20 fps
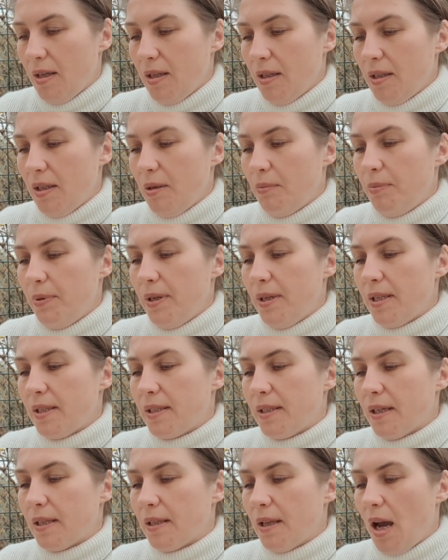И «Ибы
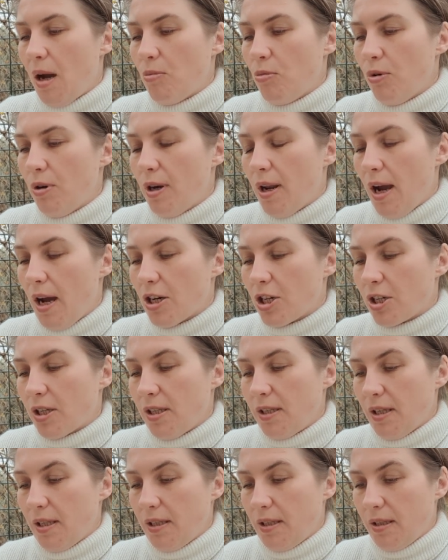всегда
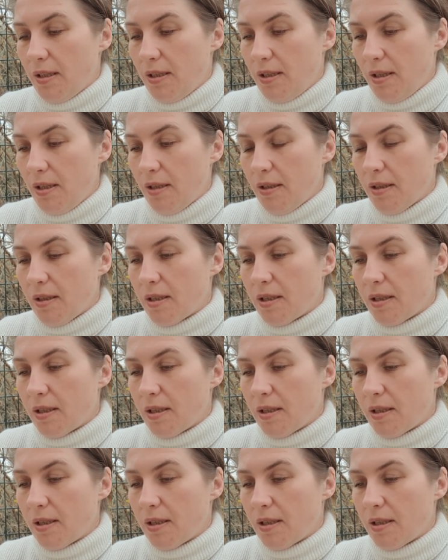молящийся един,